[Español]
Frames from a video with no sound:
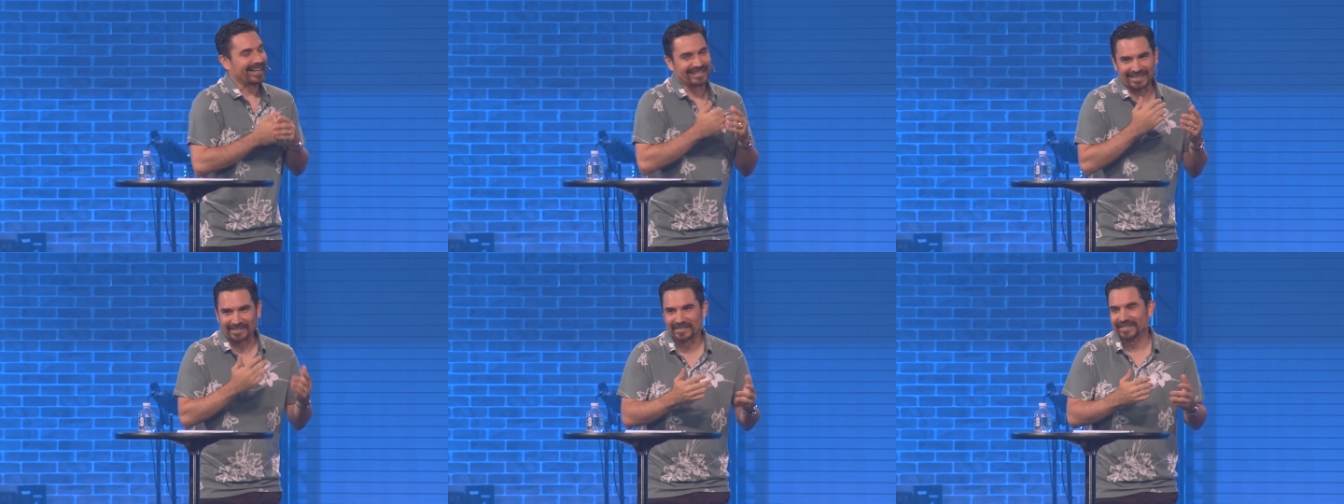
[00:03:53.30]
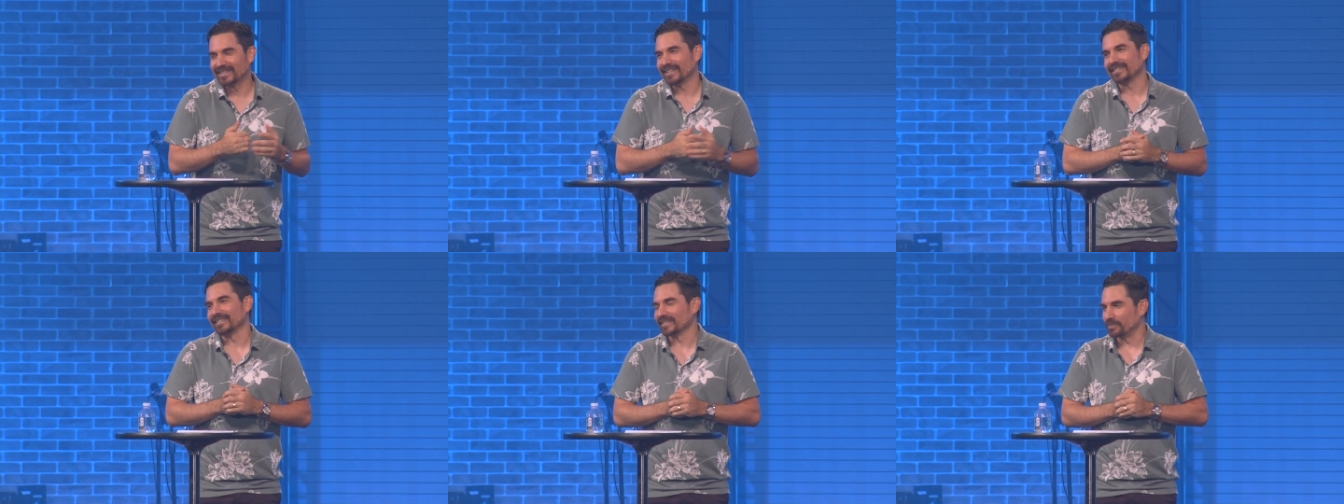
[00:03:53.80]
A través de
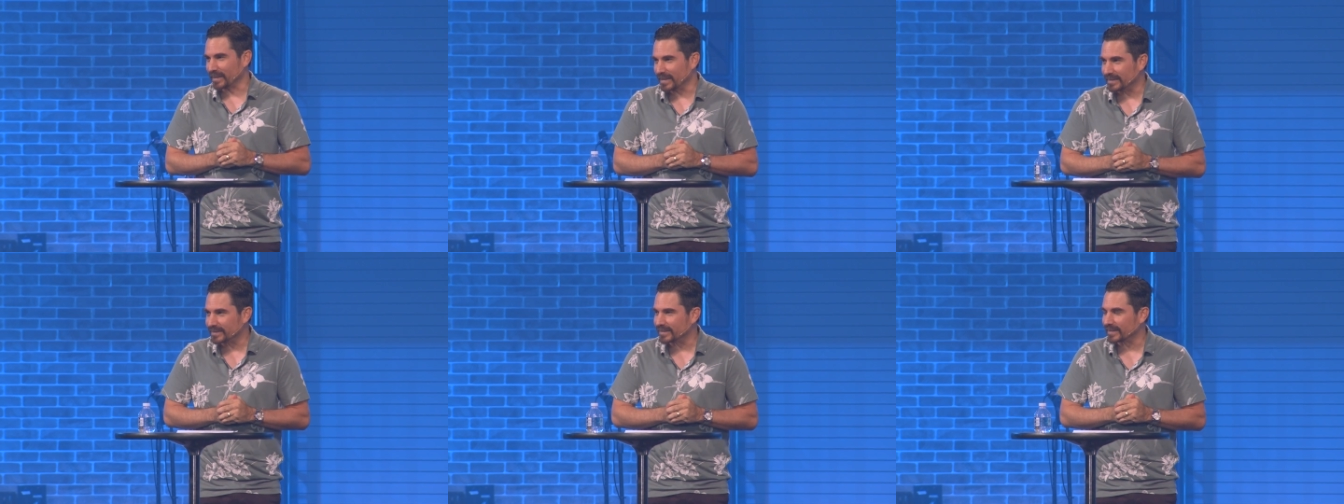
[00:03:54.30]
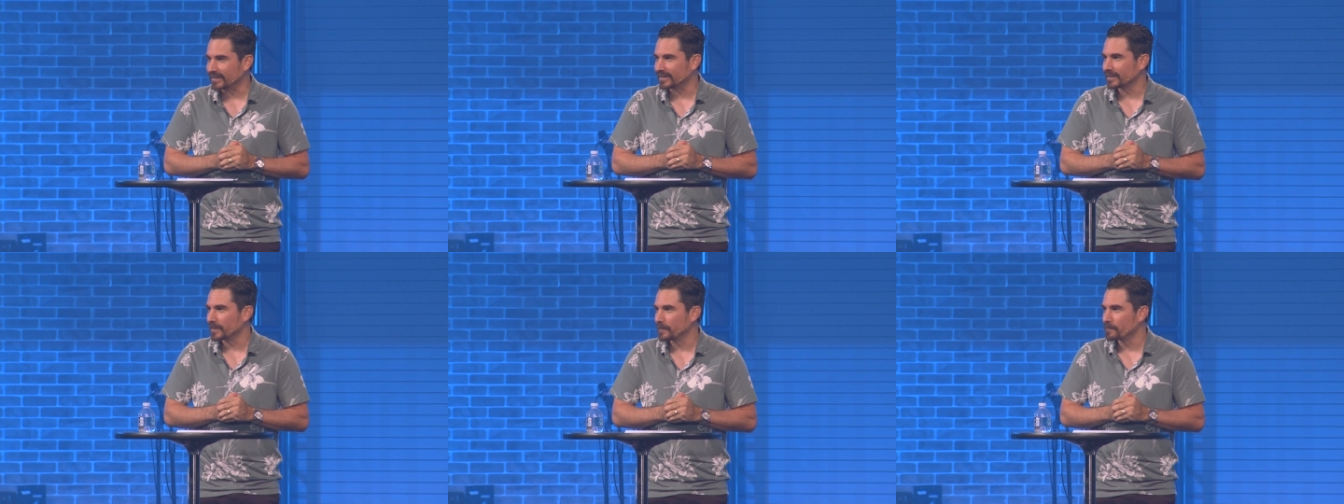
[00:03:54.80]
las
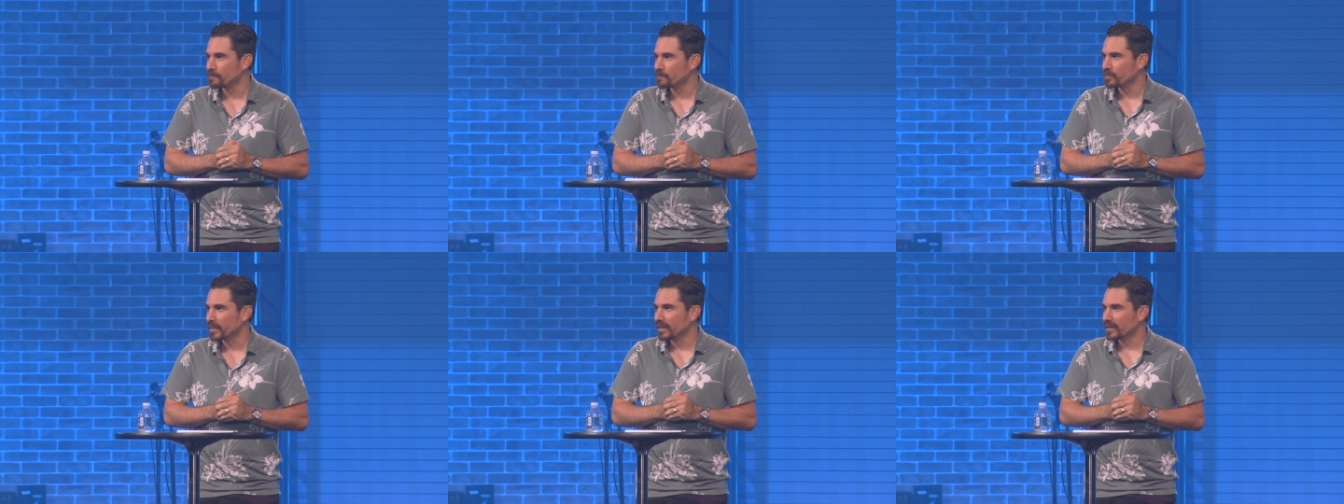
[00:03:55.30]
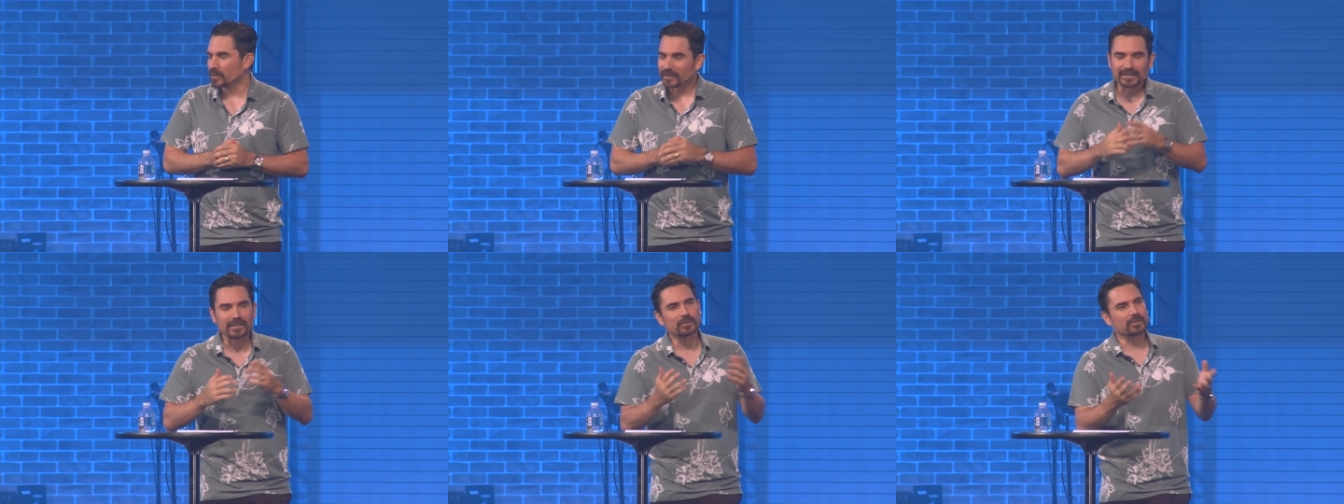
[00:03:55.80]
experiencias. Yo
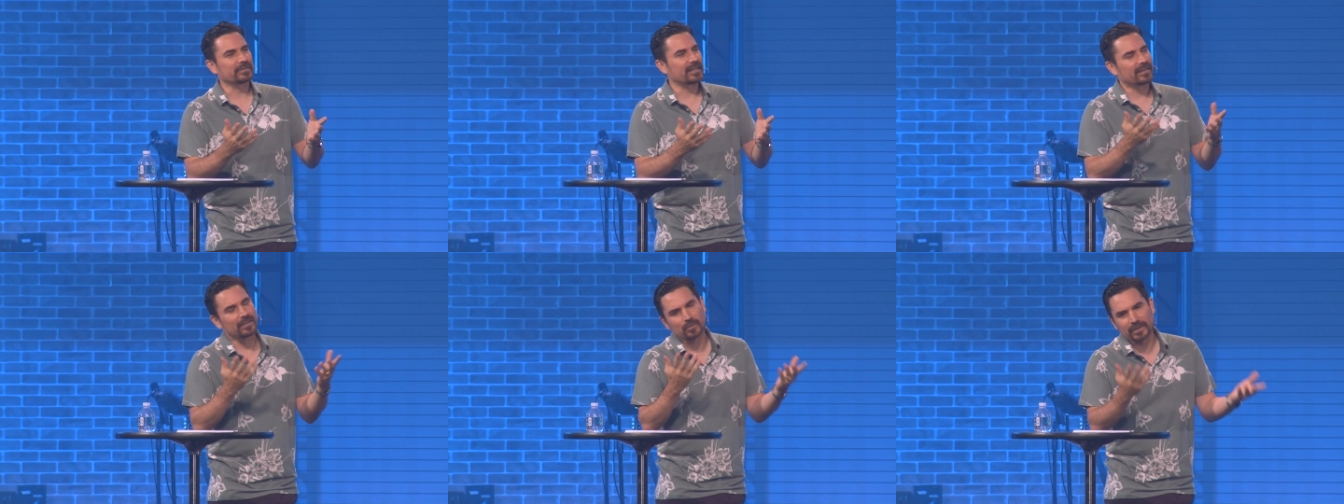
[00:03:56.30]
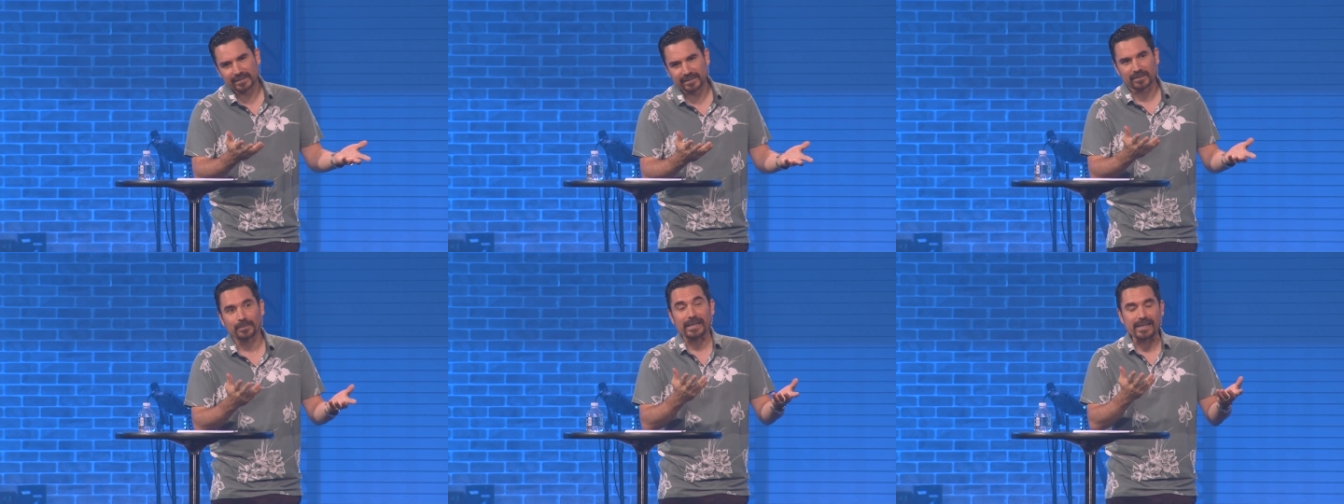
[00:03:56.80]
les quiero contar de algunas
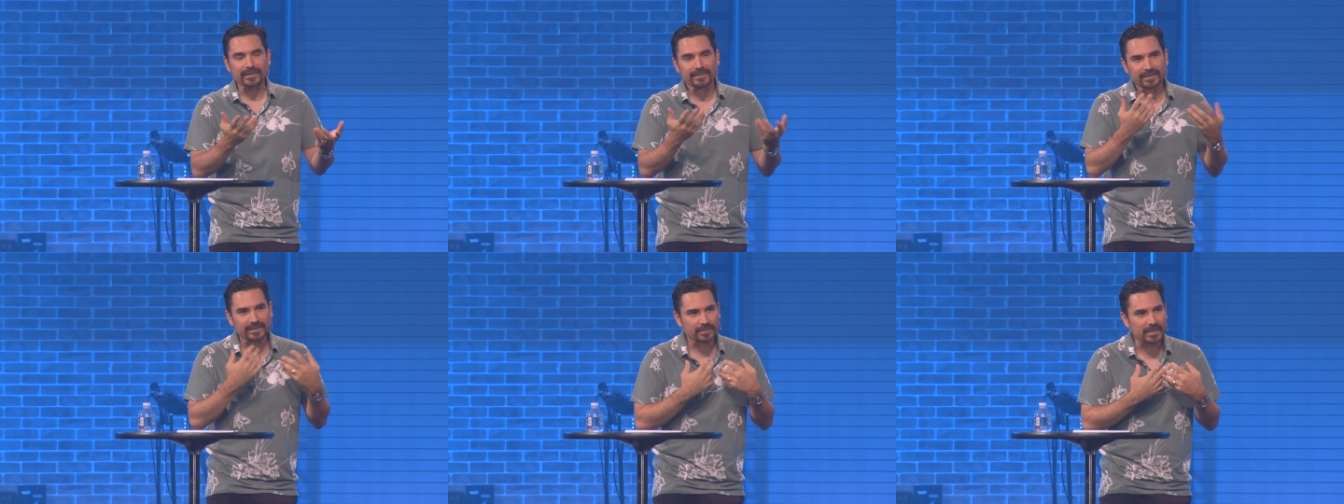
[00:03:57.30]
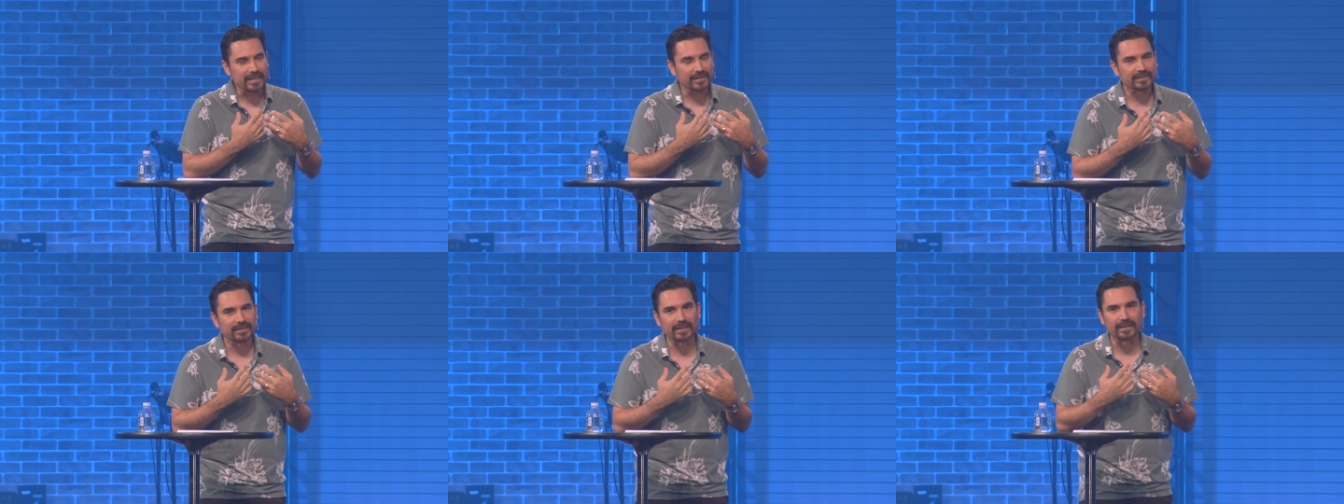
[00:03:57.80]
experiencias
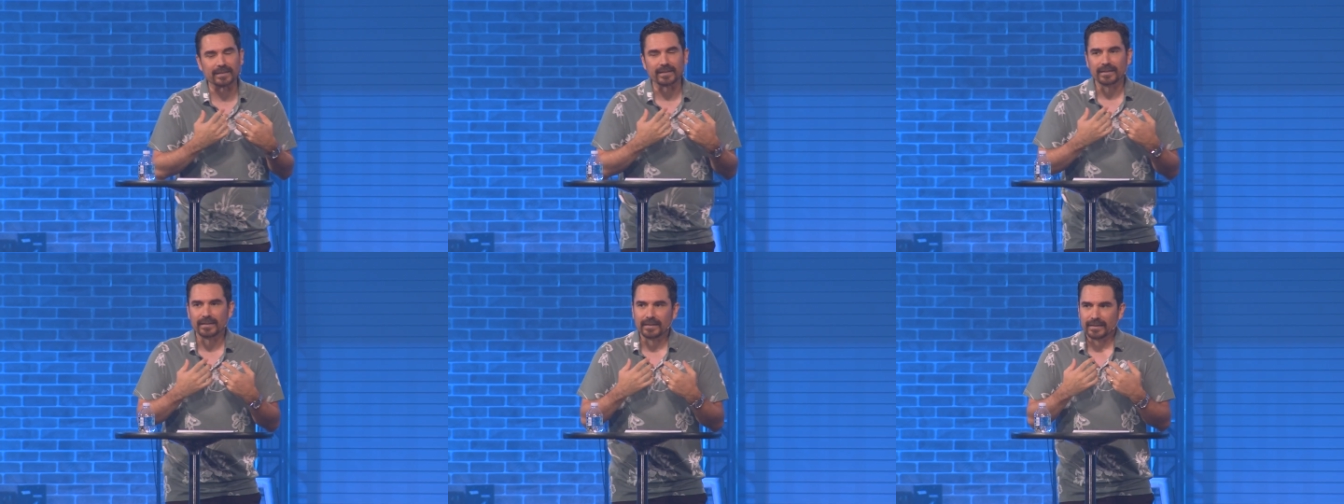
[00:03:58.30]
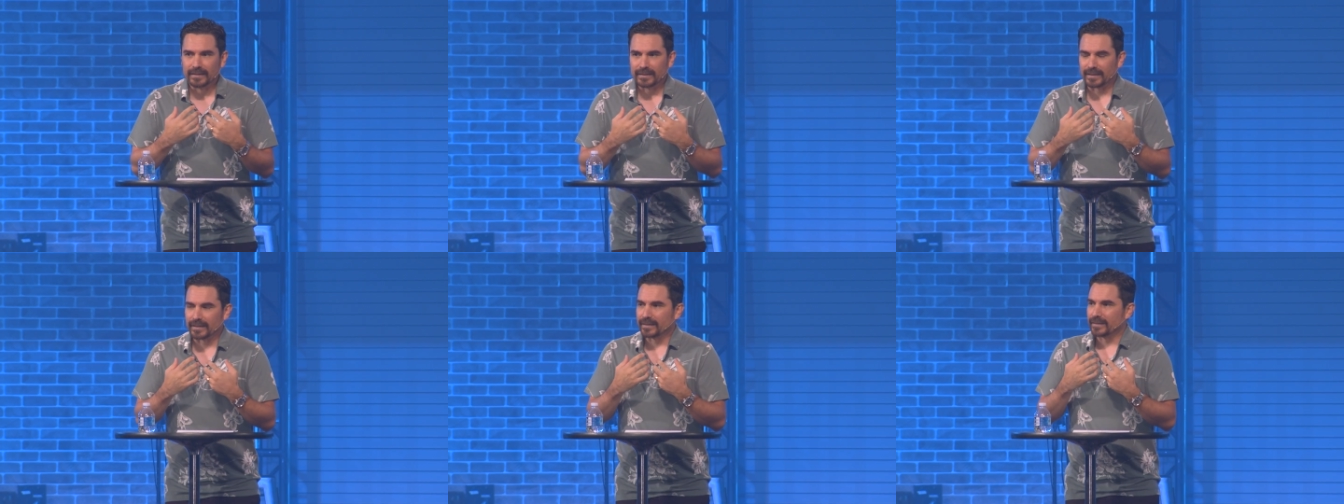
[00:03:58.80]
mías que,
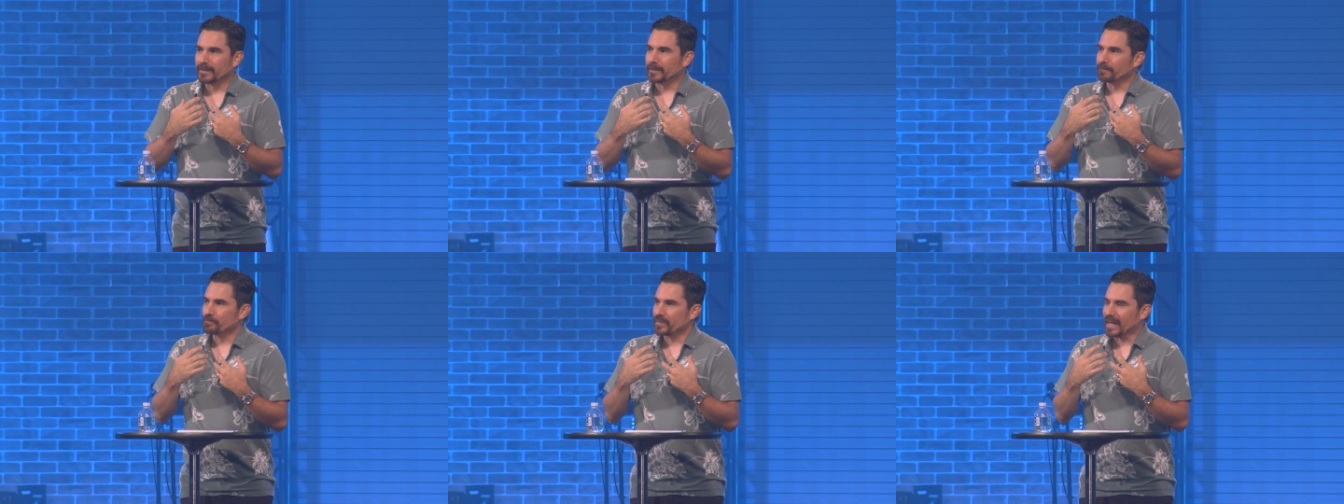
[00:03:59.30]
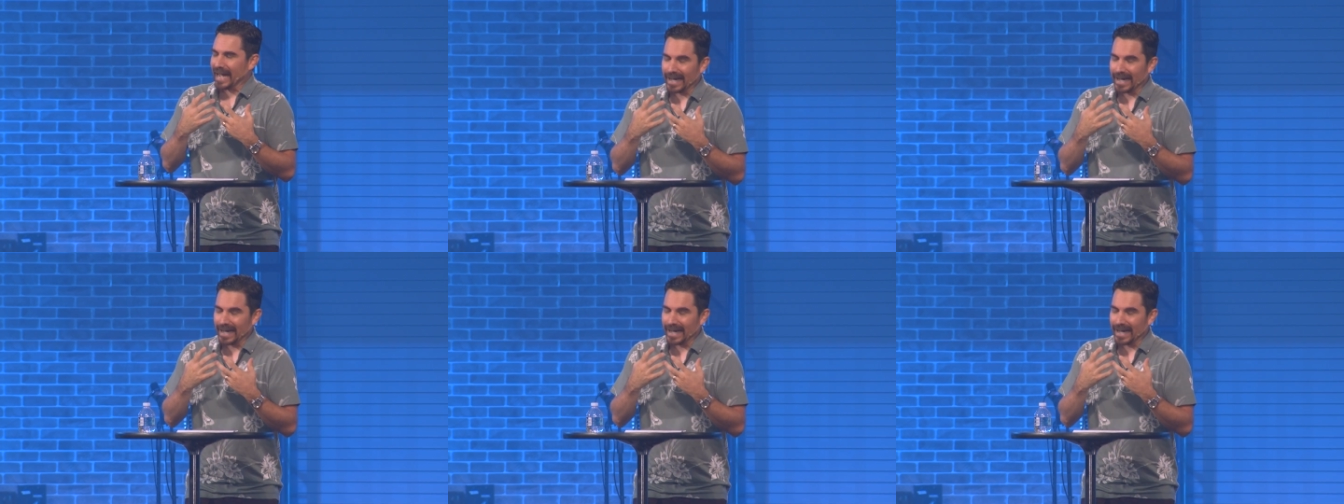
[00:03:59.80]
que